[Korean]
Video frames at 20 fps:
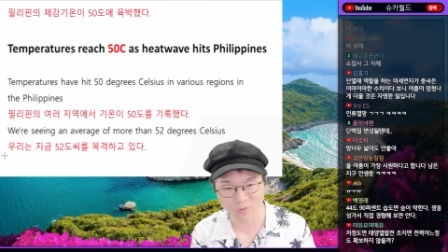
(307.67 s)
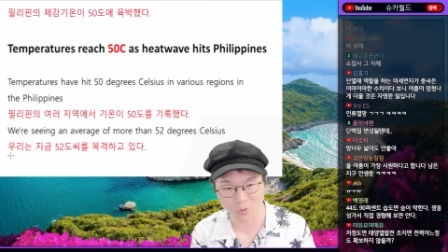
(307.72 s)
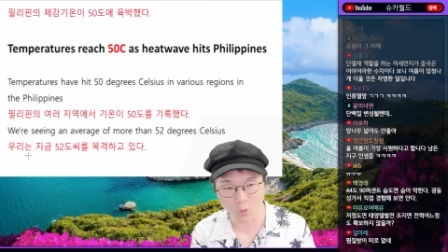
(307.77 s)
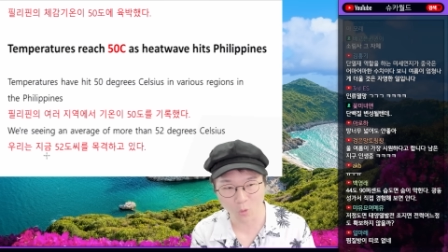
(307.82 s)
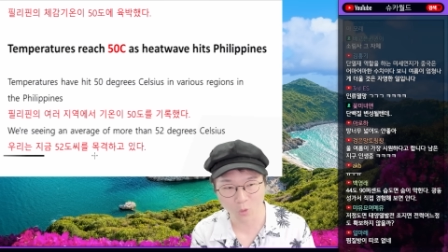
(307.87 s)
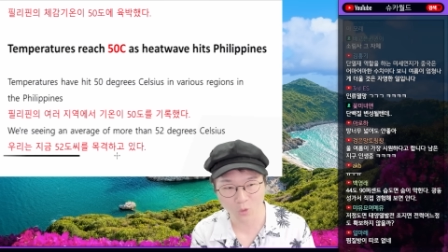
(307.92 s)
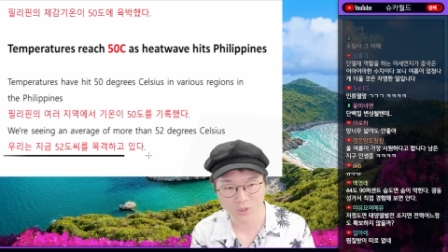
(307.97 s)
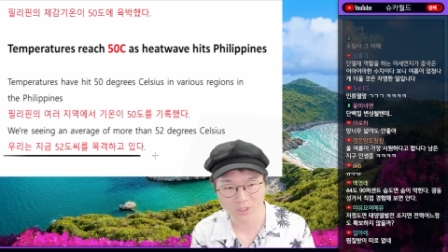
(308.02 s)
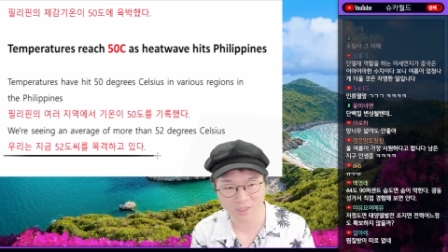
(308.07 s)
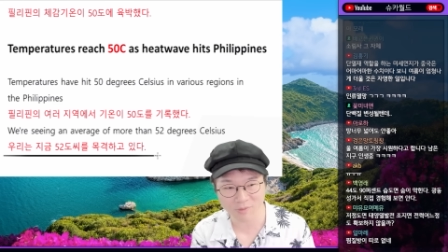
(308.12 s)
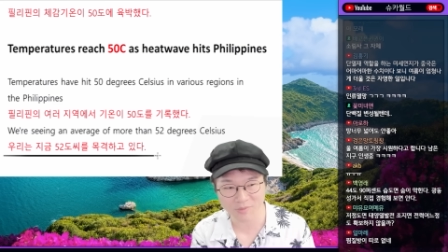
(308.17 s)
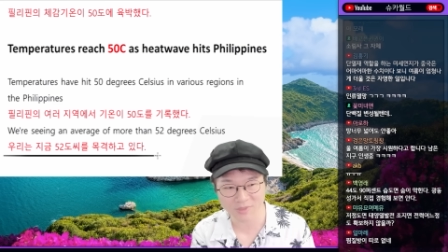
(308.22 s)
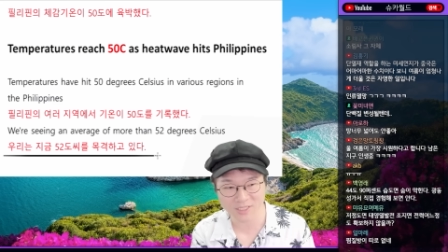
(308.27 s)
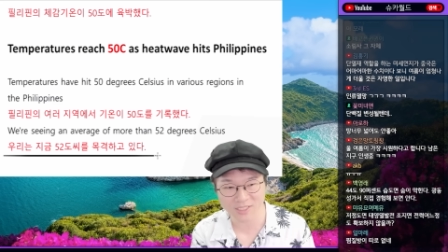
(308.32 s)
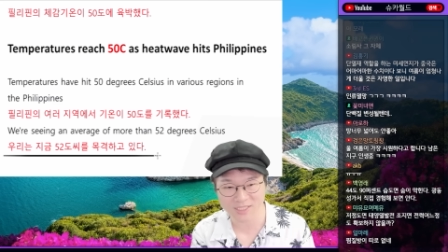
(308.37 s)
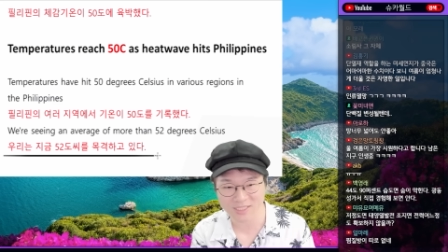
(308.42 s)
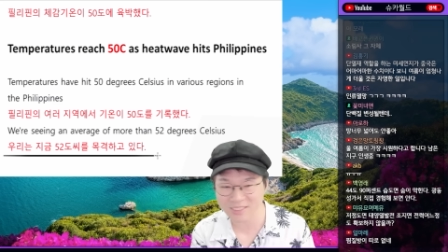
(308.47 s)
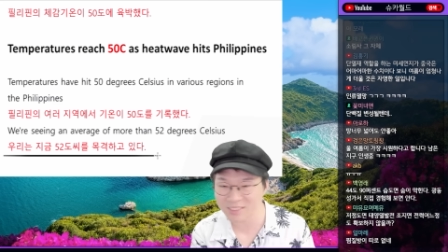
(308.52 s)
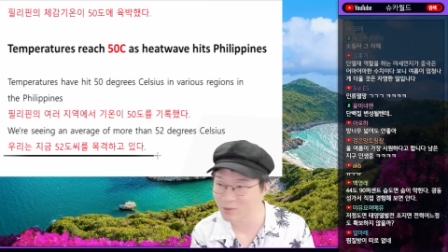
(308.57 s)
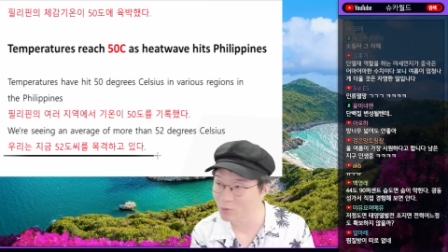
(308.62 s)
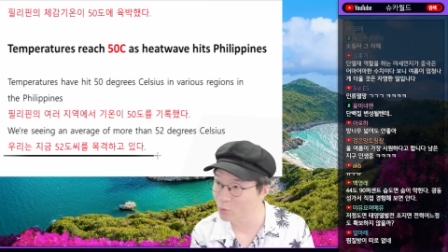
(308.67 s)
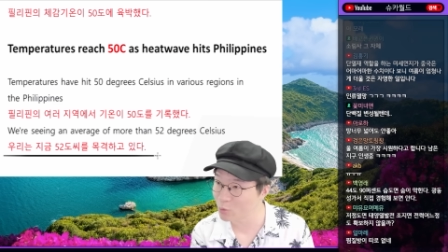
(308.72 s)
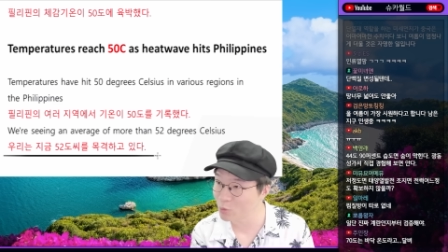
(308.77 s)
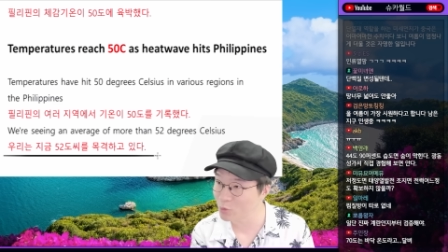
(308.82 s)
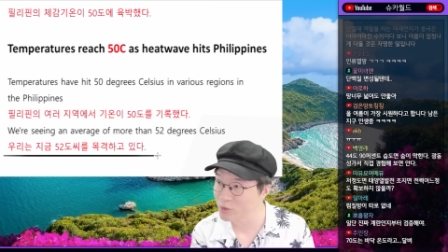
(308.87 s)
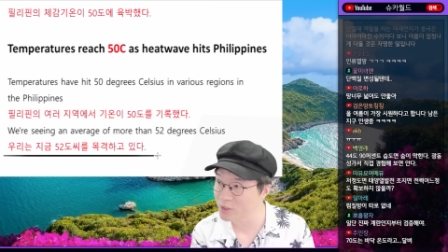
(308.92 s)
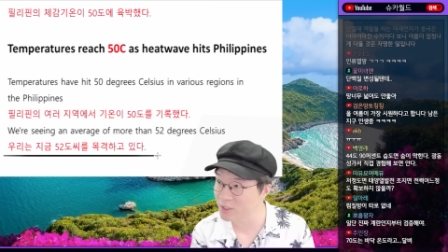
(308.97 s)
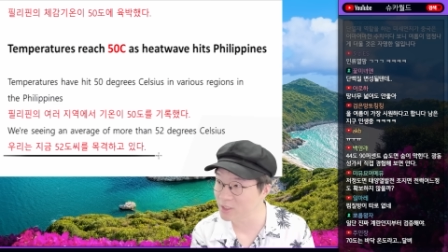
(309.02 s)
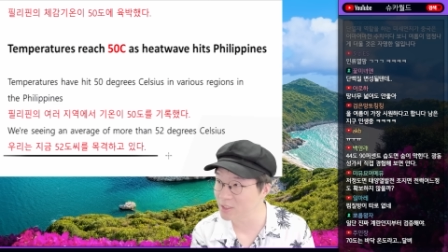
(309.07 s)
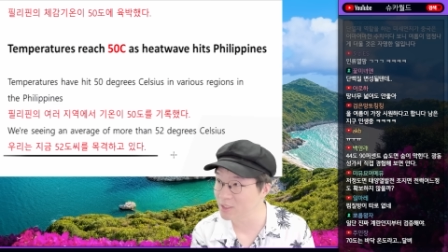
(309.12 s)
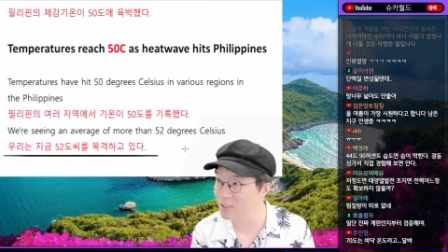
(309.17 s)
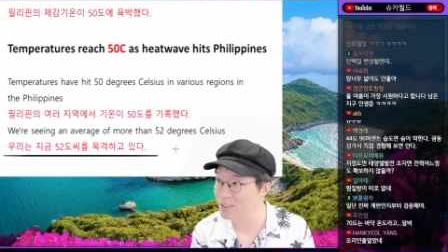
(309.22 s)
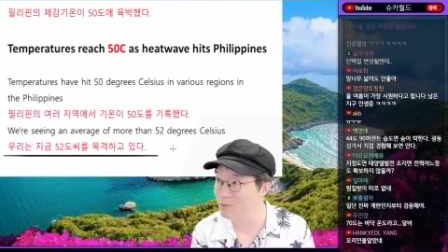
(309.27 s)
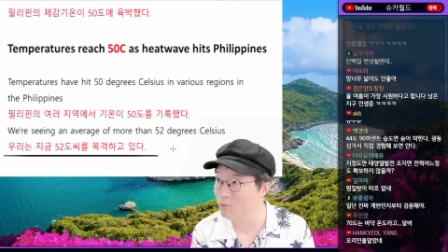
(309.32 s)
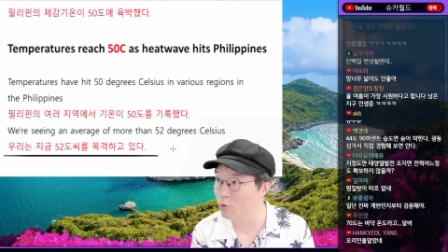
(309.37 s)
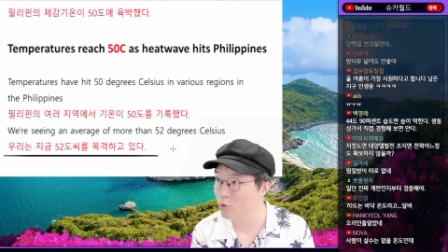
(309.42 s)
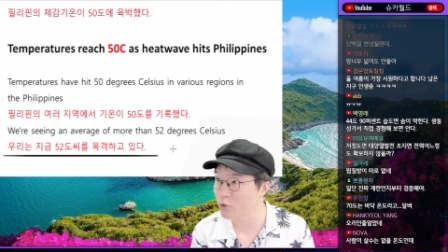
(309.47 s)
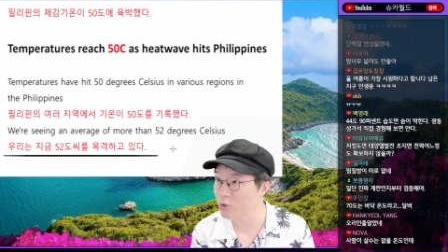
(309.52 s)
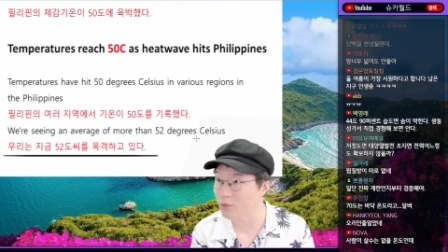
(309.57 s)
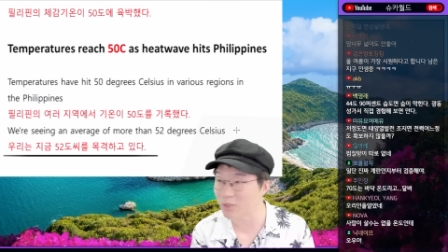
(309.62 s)
52도씨를
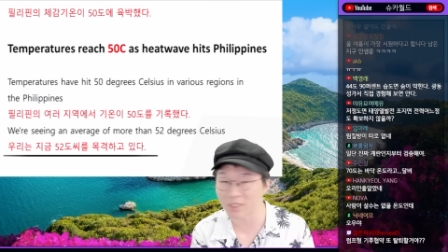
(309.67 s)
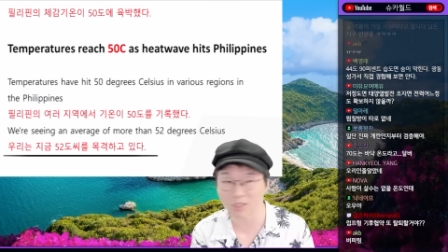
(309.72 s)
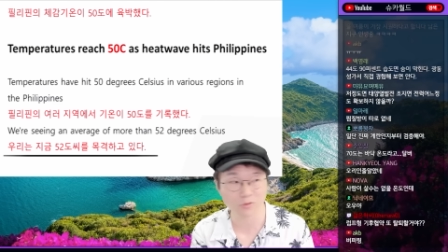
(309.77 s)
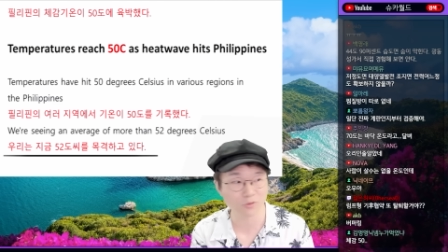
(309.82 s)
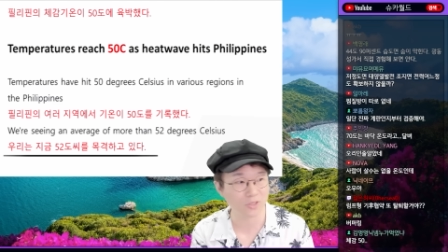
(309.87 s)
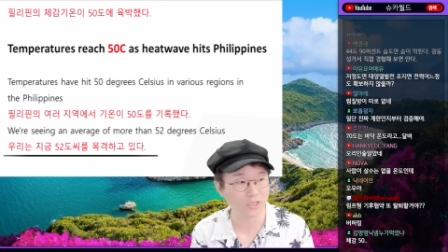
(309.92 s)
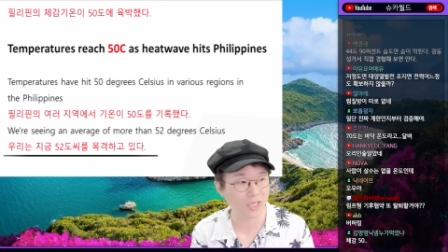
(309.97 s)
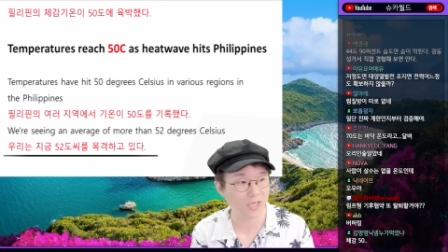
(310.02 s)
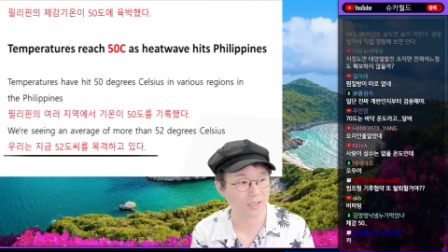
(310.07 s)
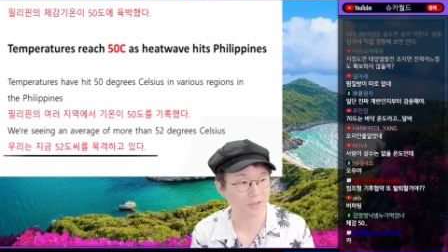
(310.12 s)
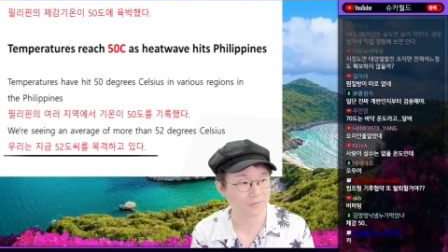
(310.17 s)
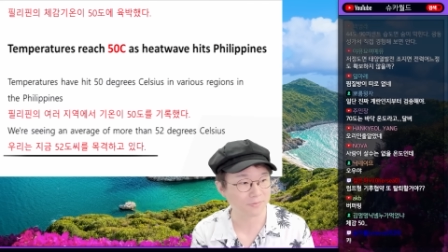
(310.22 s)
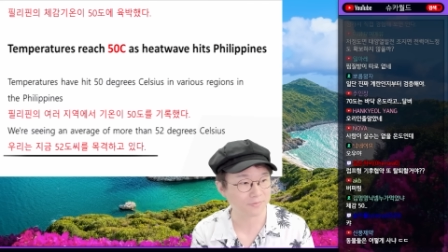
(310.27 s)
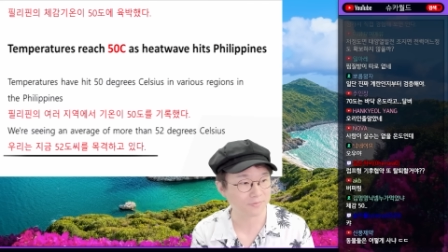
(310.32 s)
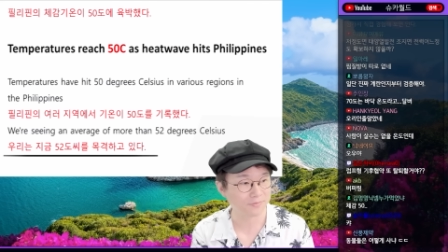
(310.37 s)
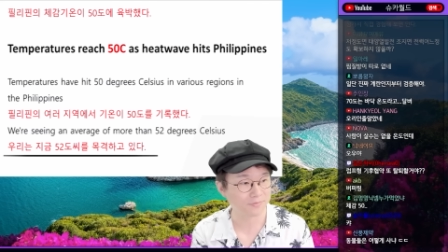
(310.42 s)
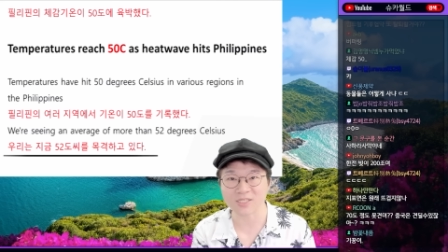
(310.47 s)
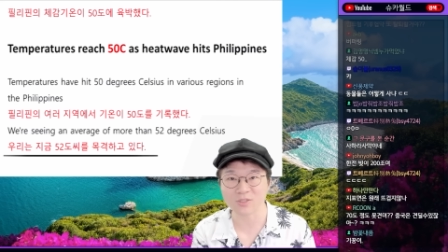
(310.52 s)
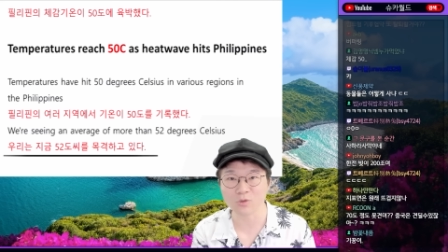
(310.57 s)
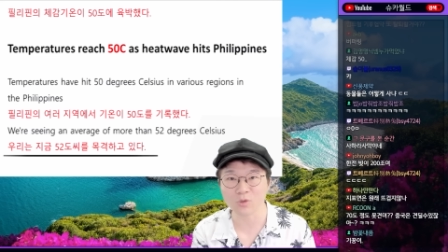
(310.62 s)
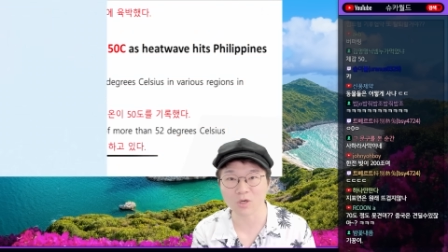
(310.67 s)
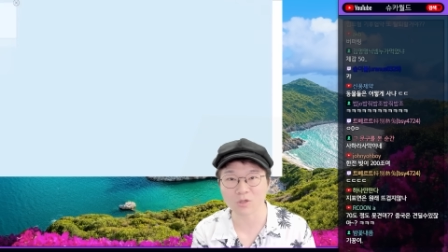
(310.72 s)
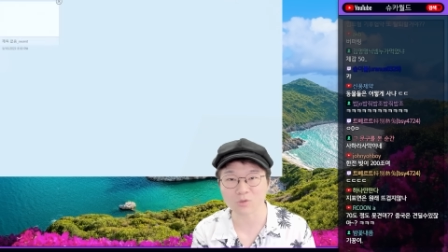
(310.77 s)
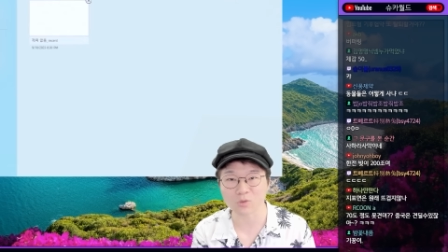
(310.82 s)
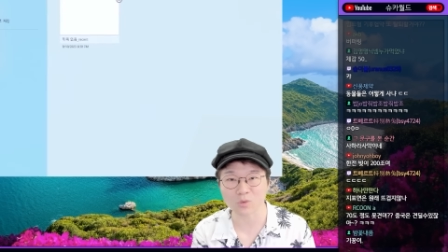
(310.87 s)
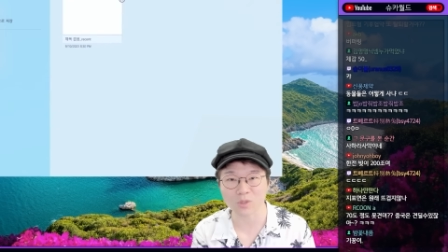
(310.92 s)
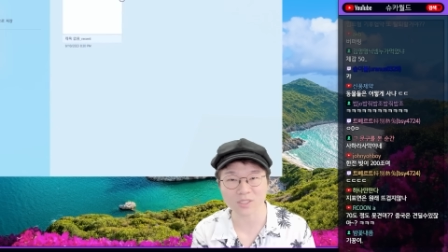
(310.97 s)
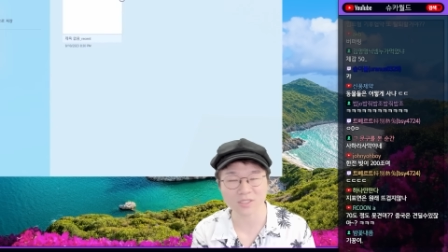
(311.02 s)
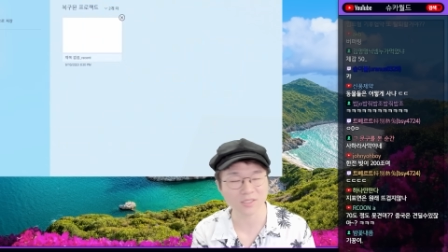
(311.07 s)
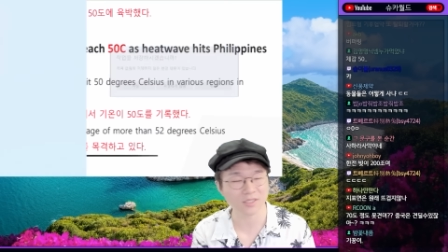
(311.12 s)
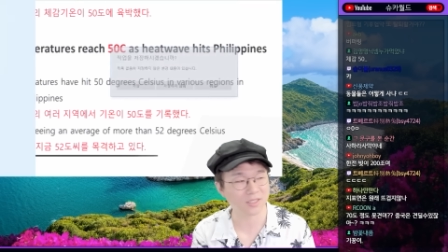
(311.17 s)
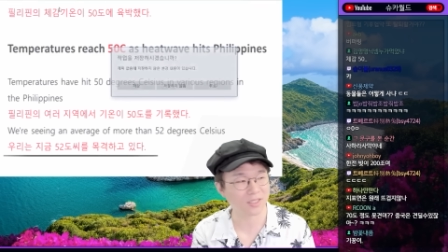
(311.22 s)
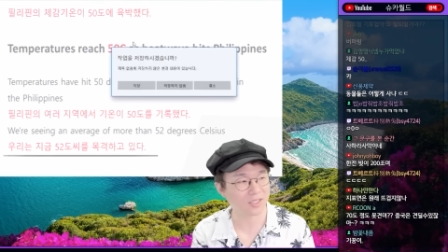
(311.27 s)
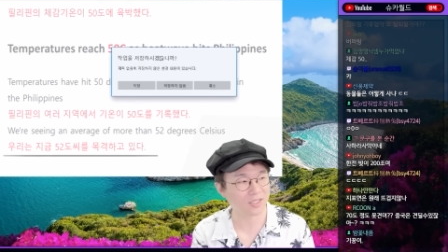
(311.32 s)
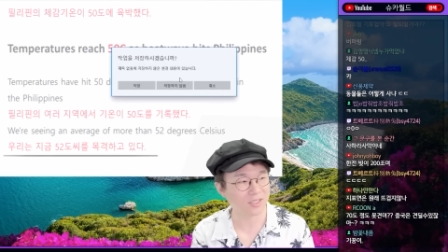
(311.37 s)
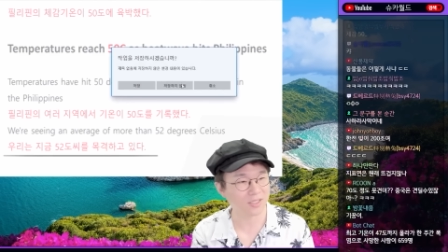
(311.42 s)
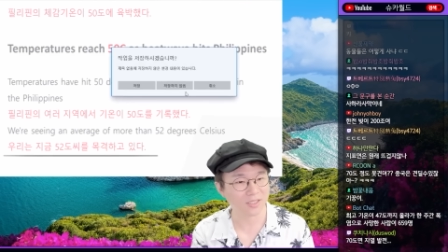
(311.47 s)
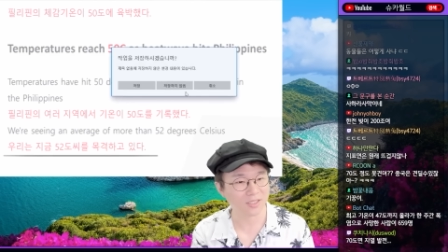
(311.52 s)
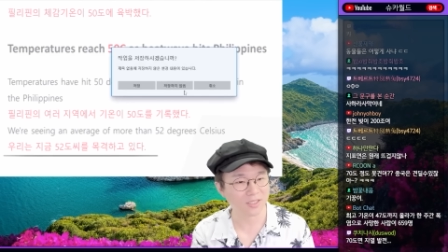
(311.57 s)
목격하고 있다. 인도하고 똑같은데